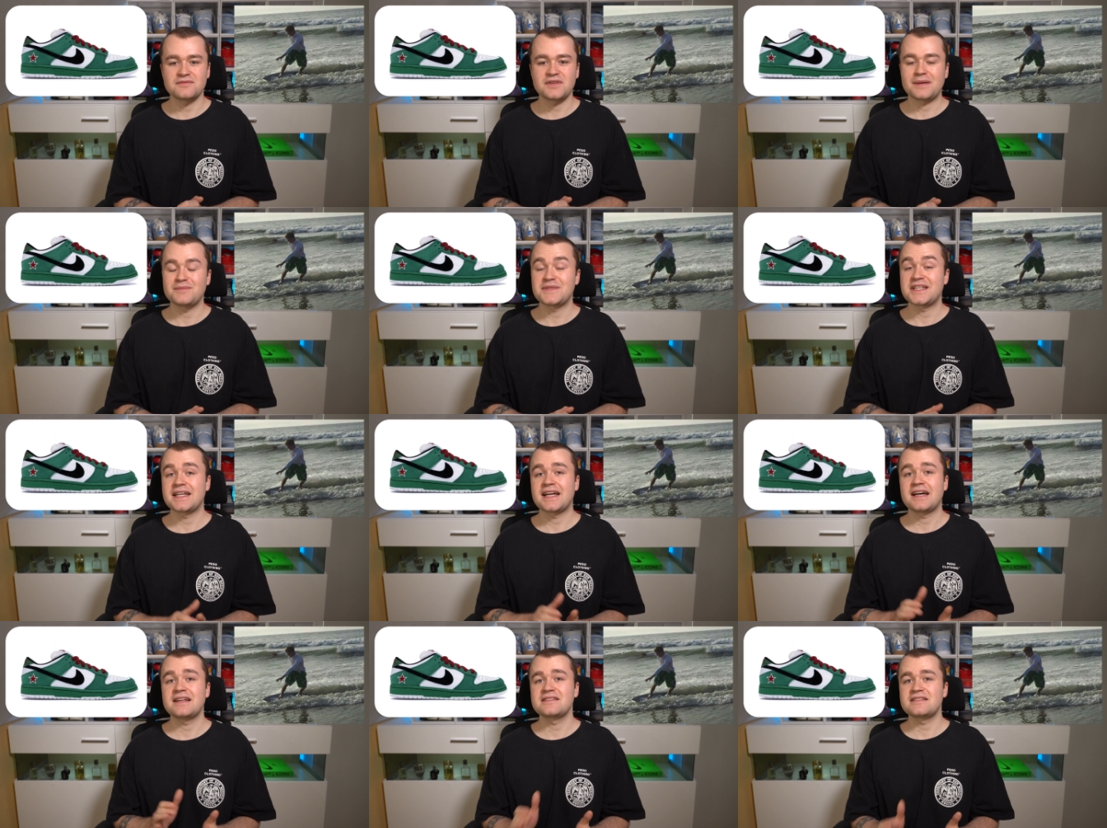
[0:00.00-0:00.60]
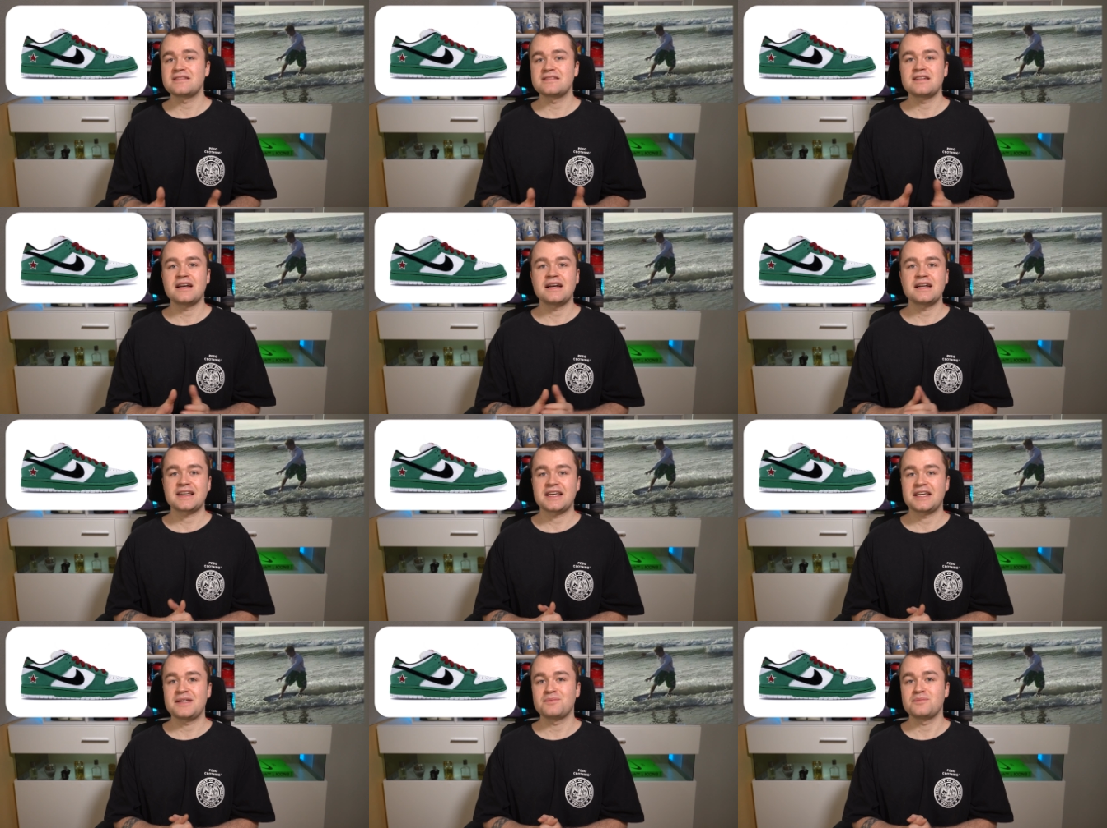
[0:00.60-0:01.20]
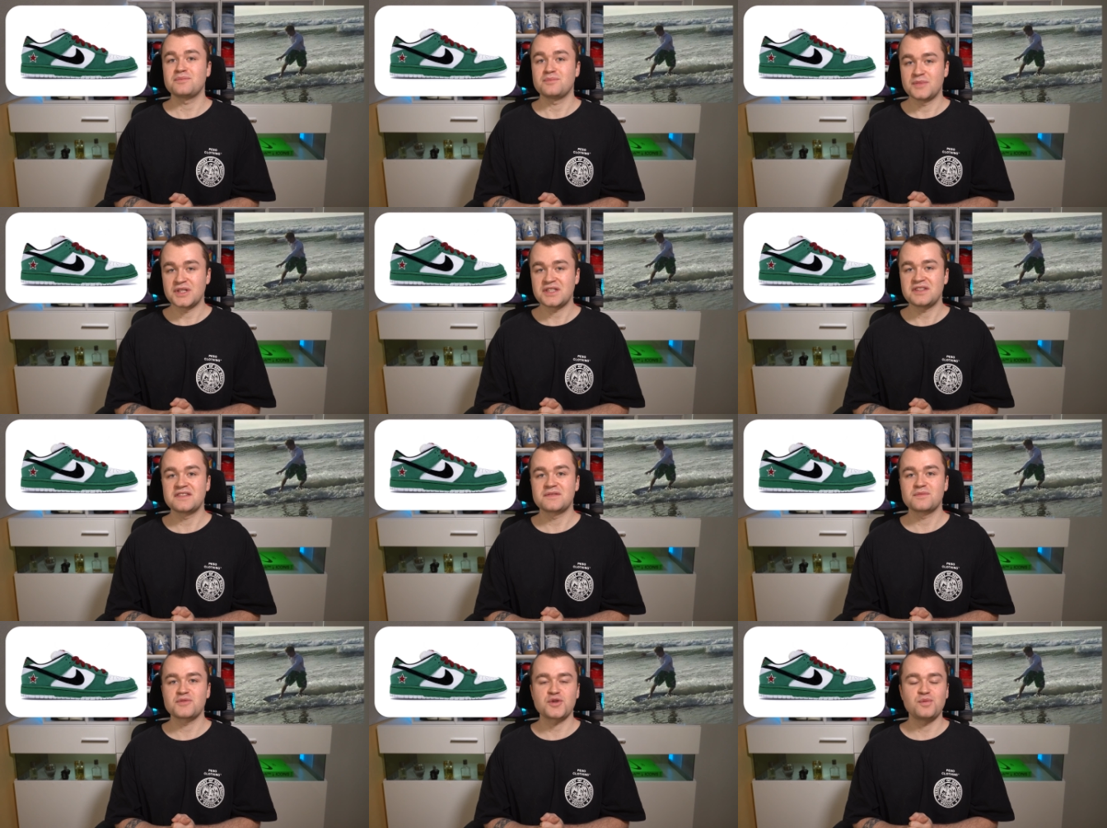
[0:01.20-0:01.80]
Wir haben den ganzen Tag eben mit
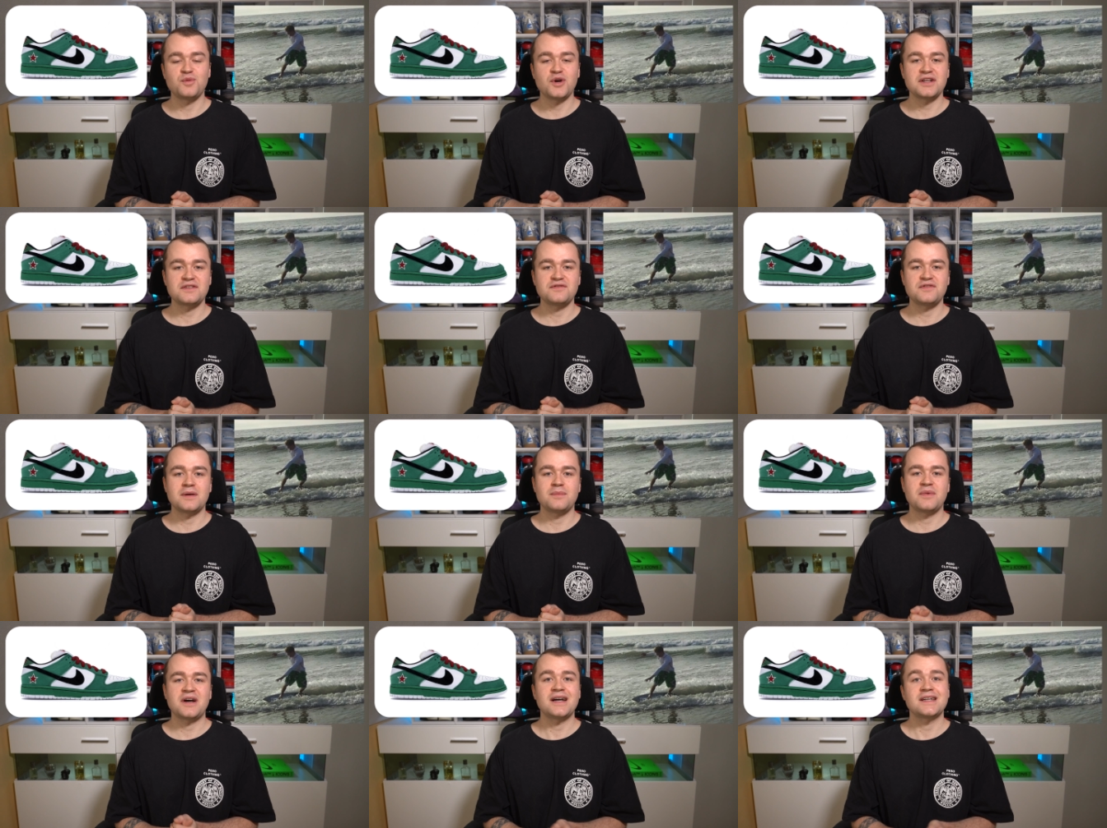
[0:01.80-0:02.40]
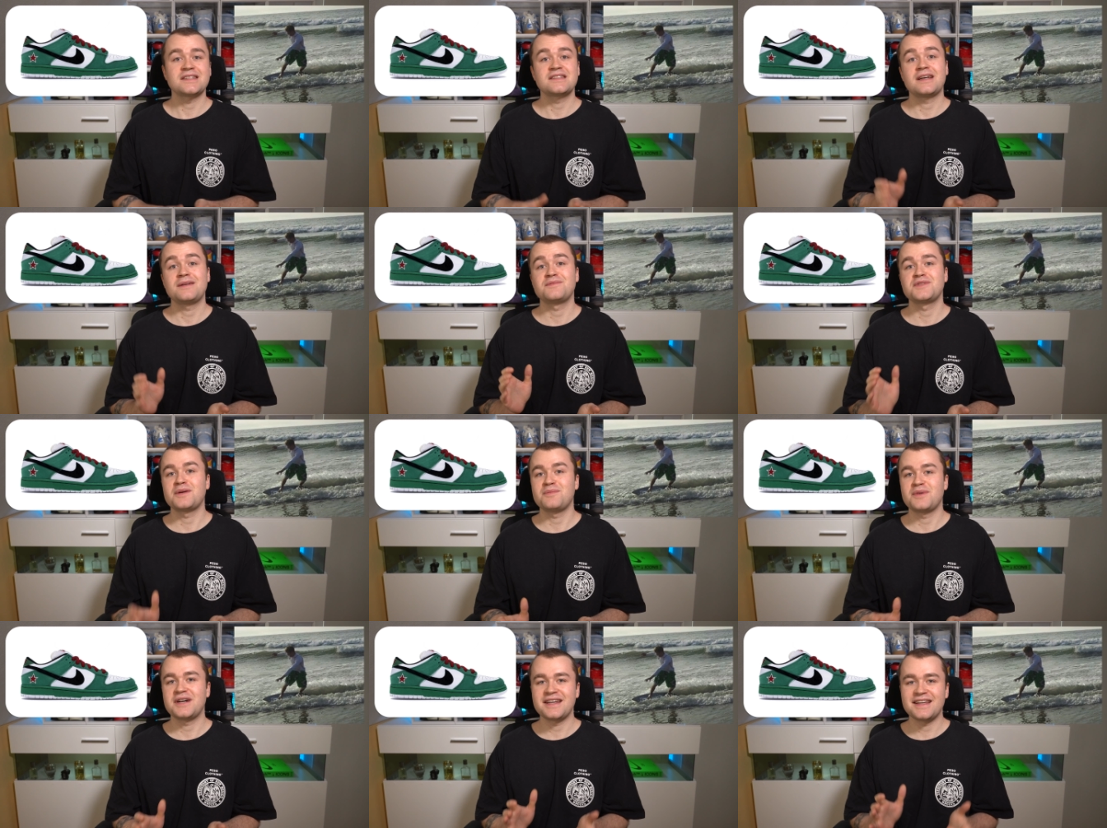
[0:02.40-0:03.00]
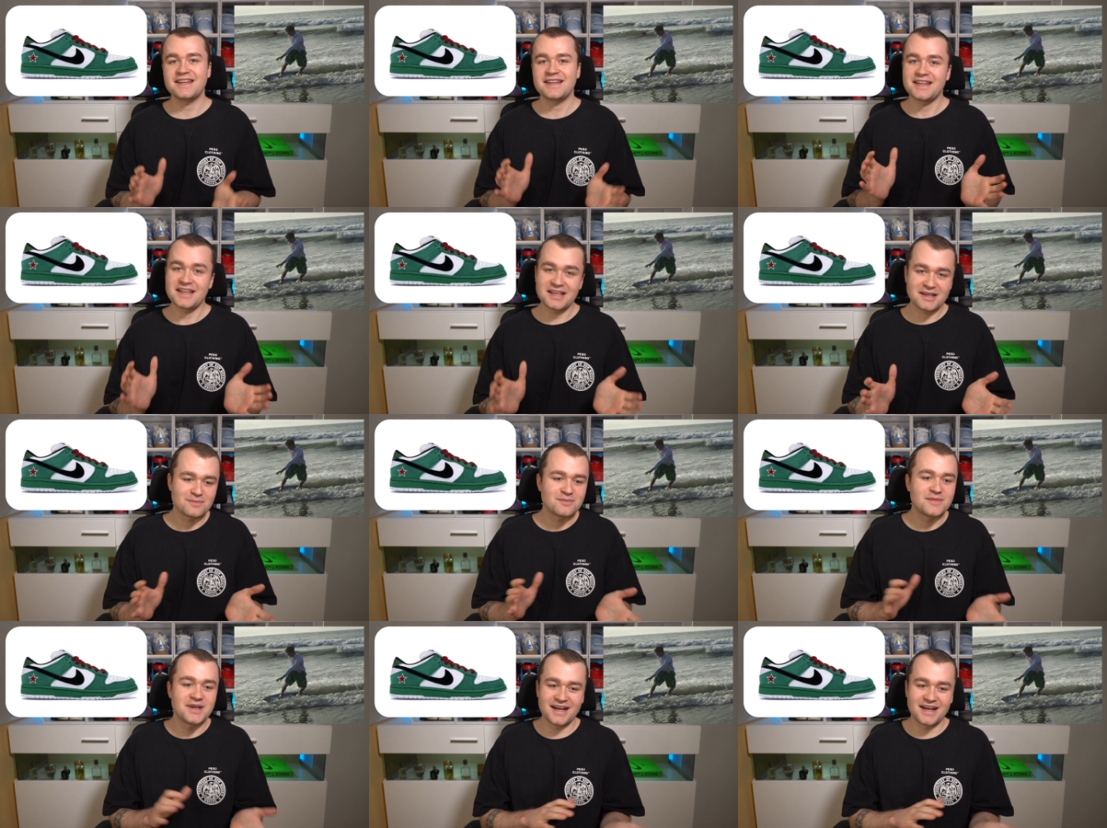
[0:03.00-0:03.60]
diesem Sport verbracht, haben dabei eben